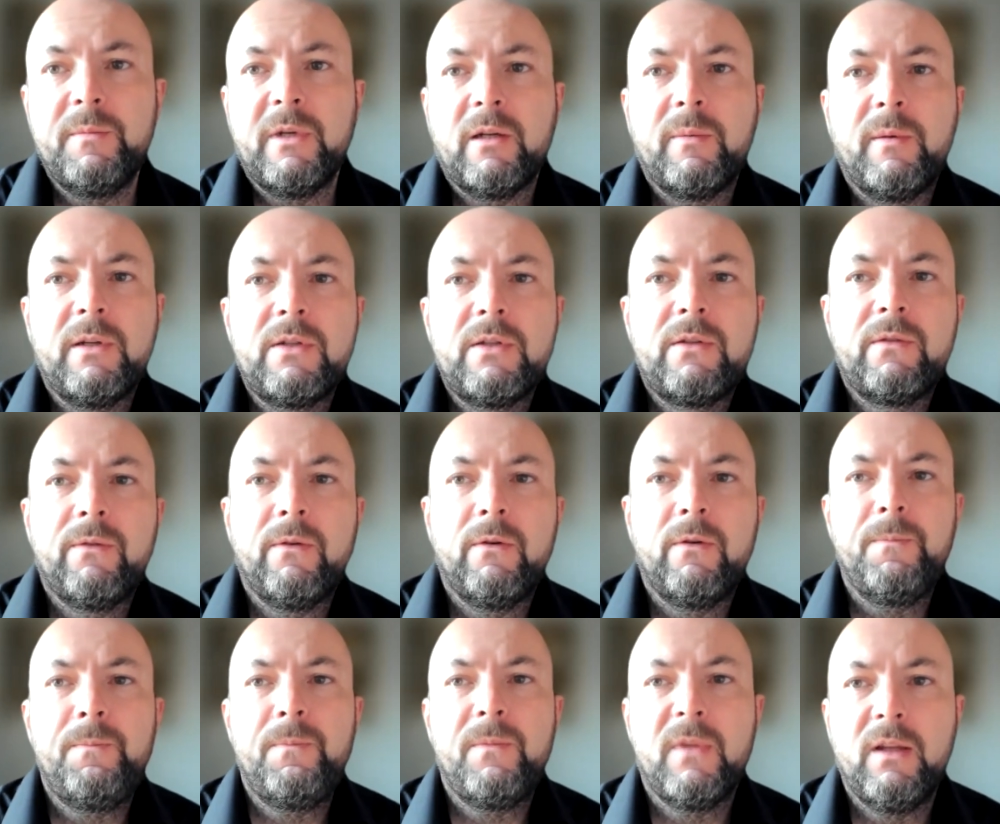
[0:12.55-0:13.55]
Jak
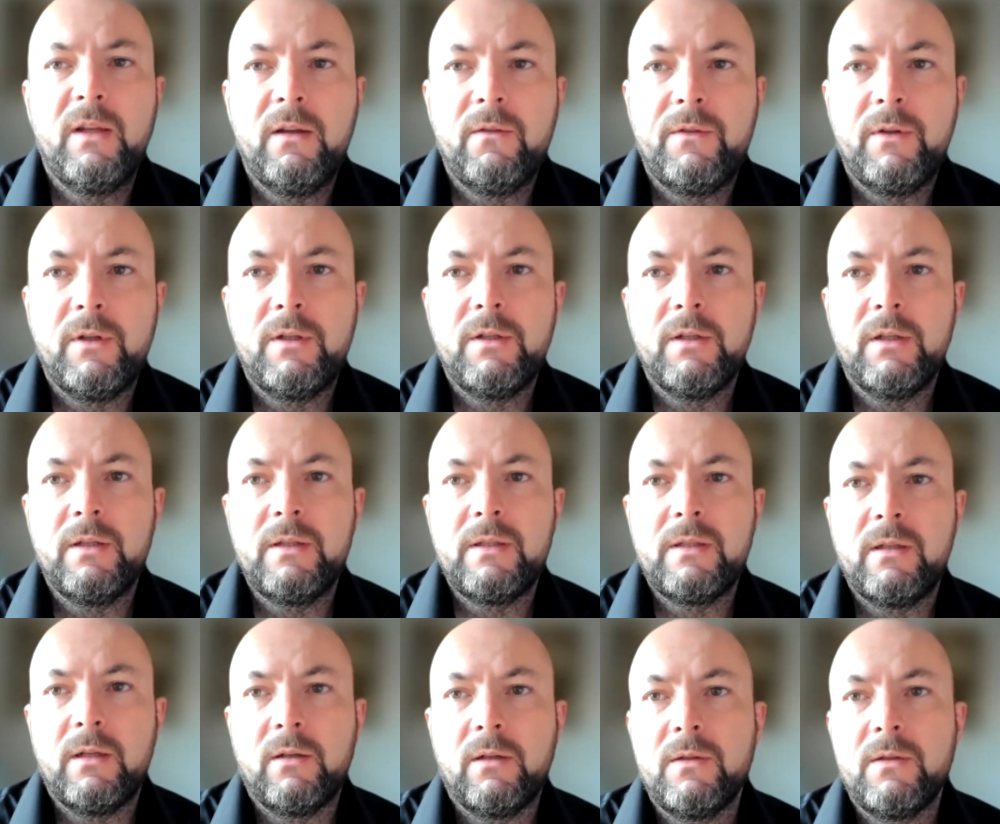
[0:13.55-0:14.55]
państwo e, wiecie,
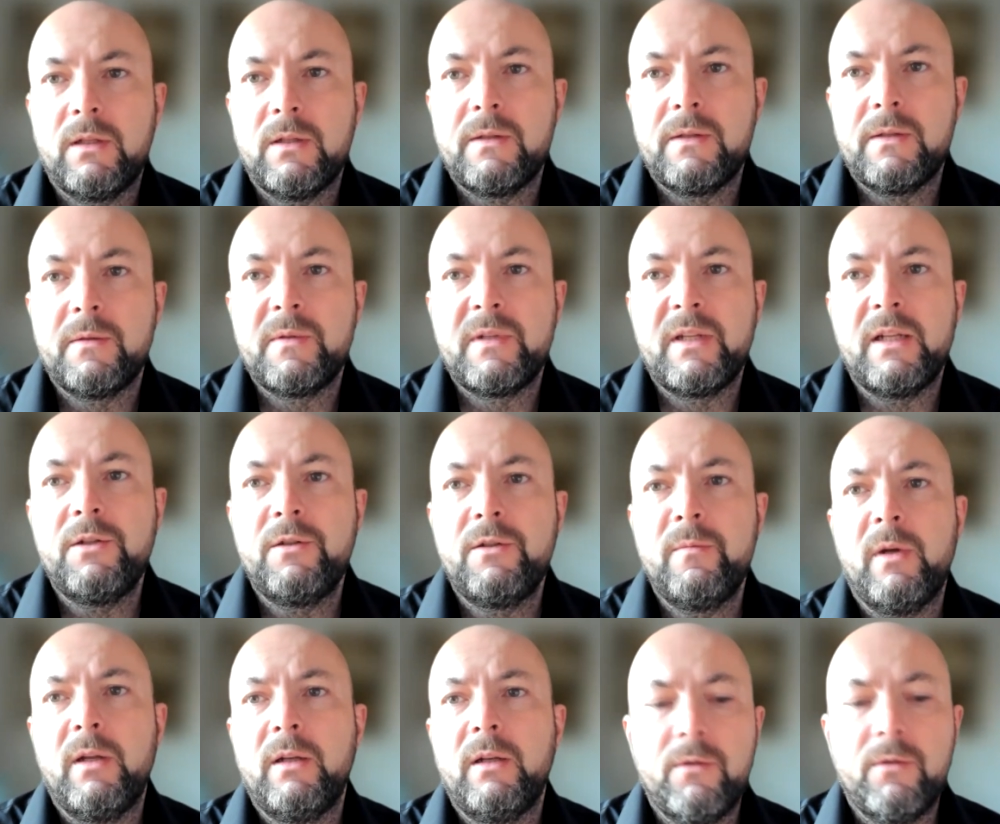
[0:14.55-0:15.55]
starosta został
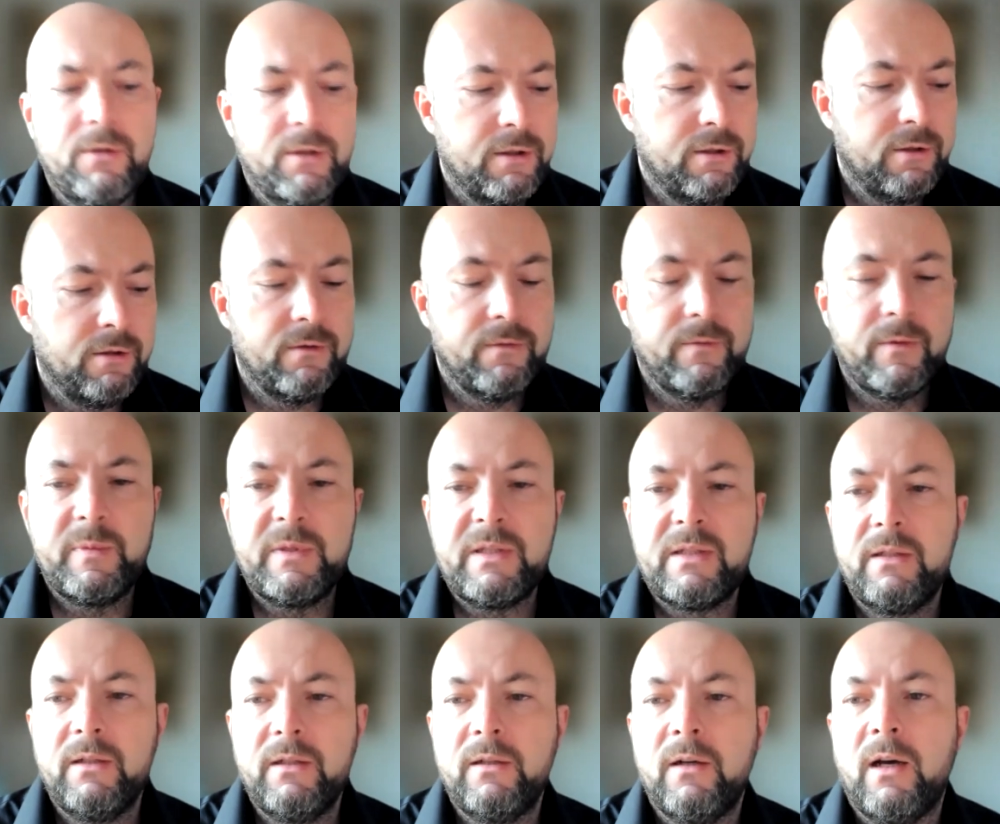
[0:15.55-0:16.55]
zatrzymany, orzekzono
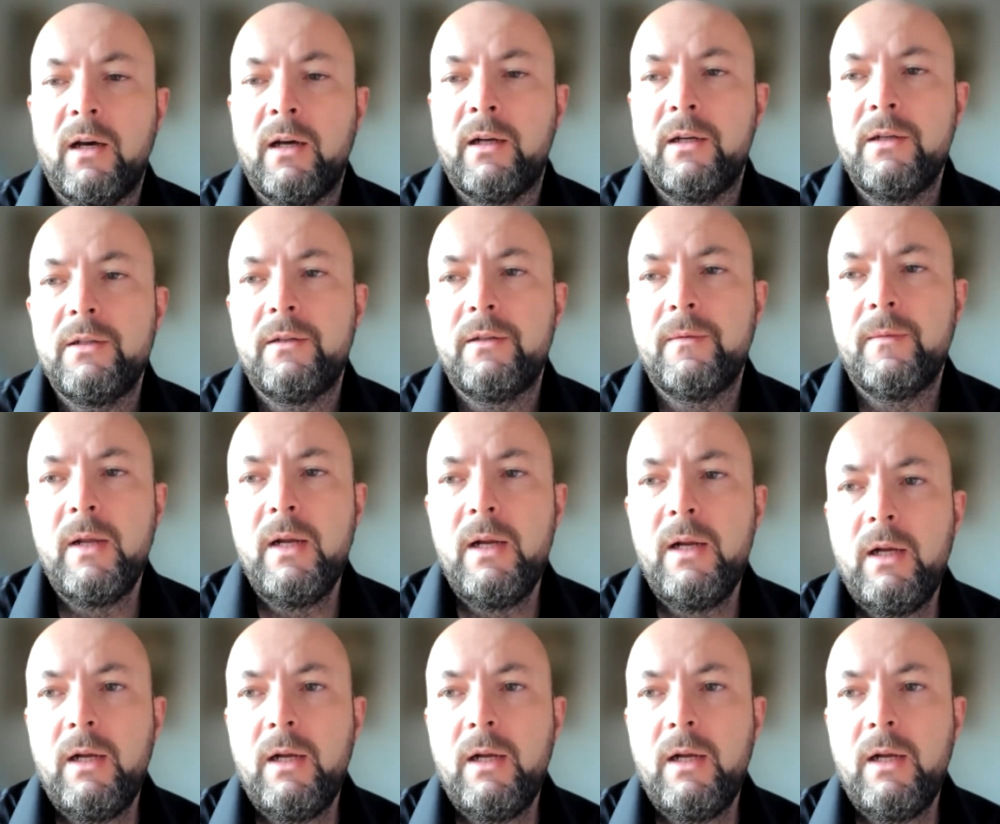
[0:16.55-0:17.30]
wobec niego areszt.